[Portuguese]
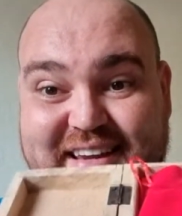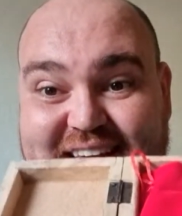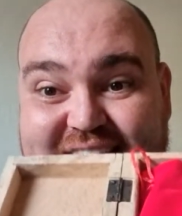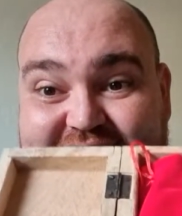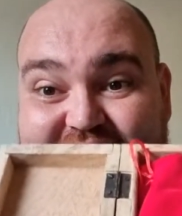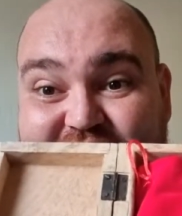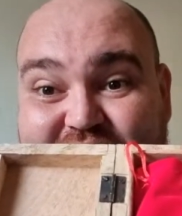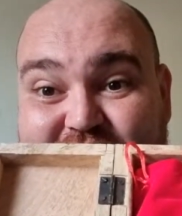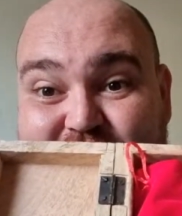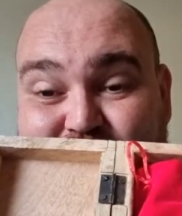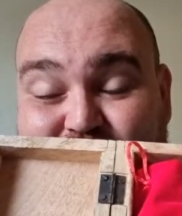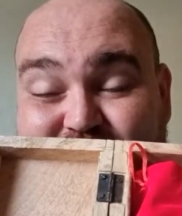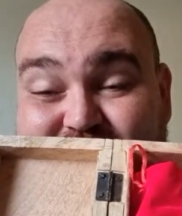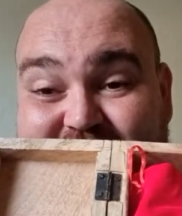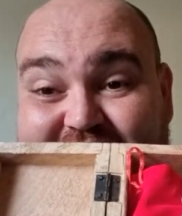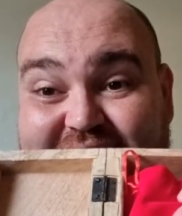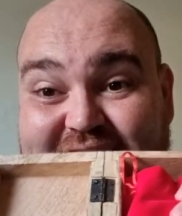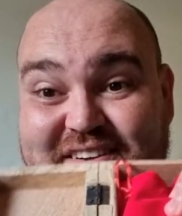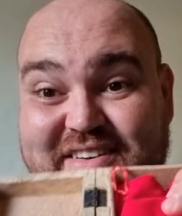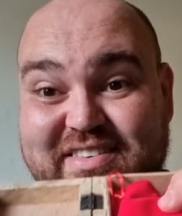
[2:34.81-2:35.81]
é aquela
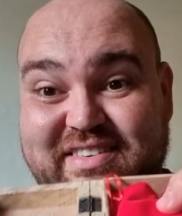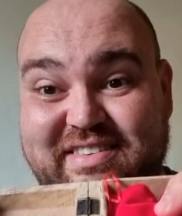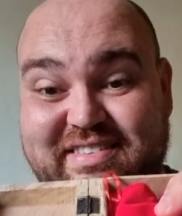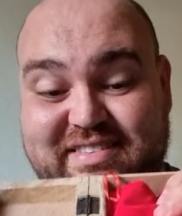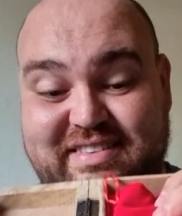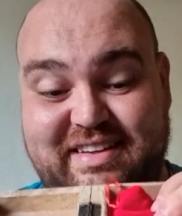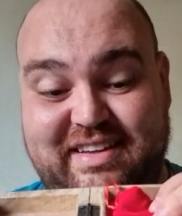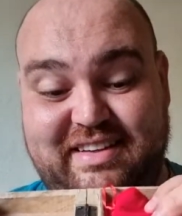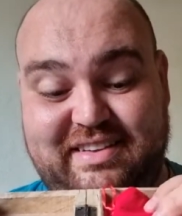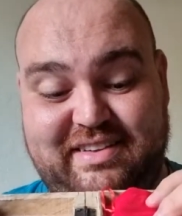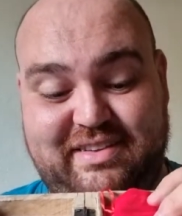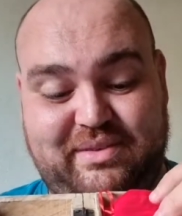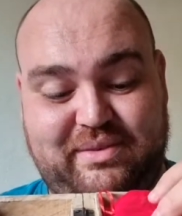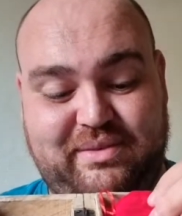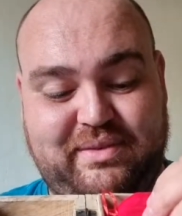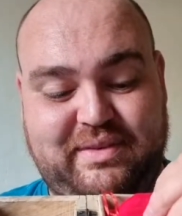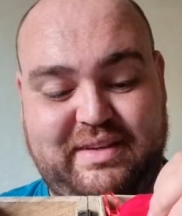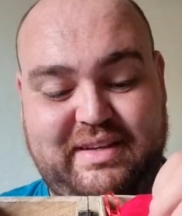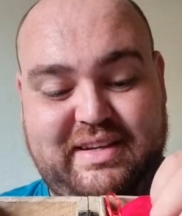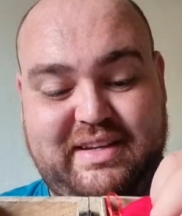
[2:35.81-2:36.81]
famosa caixa de
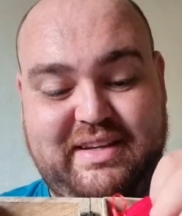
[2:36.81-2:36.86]
sândalo.